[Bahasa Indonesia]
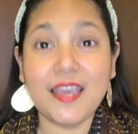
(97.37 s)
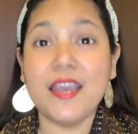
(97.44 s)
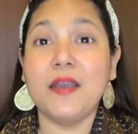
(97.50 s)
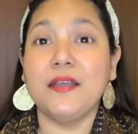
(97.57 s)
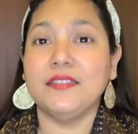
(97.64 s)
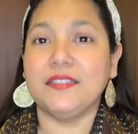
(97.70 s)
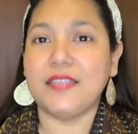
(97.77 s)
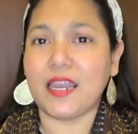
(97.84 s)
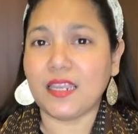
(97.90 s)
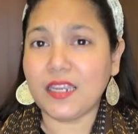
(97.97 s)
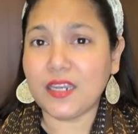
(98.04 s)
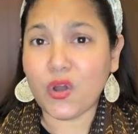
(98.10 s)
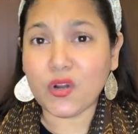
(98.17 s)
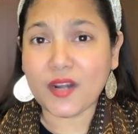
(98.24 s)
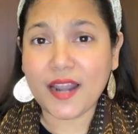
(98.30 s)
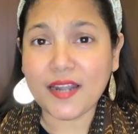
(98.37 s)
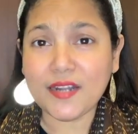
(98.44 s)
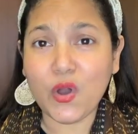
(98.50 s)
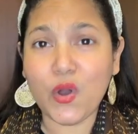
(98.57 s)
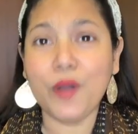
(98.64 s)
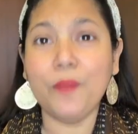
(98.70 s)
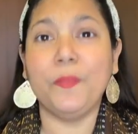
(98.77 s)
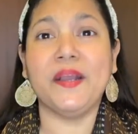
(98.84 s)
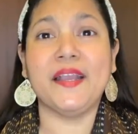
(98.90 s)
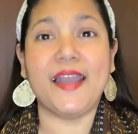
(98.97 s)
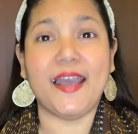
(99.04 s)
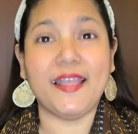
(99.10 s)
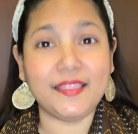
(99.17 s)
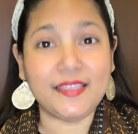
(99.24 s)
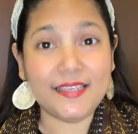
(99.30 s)
Cariin orang dong
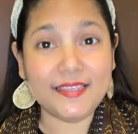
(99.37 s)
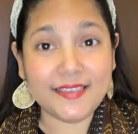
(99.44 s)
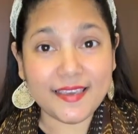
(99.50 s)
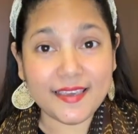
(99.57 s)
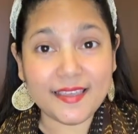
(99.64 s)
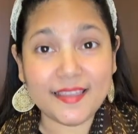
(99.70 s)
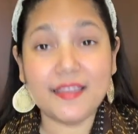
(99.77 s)
penggantinya."